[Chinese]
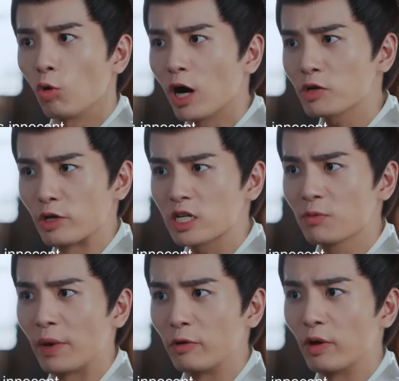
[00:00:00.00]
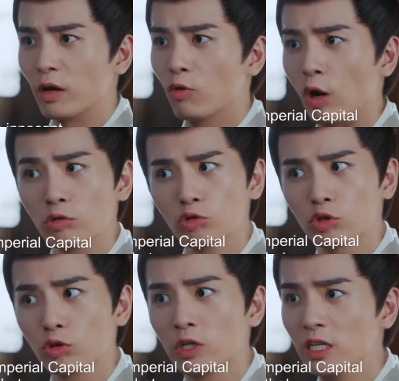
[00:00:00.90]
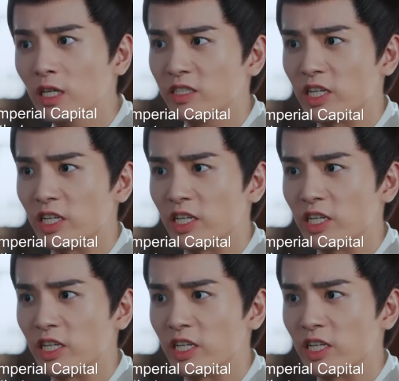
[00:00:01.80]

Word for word: 花学士被冤，皇都中人人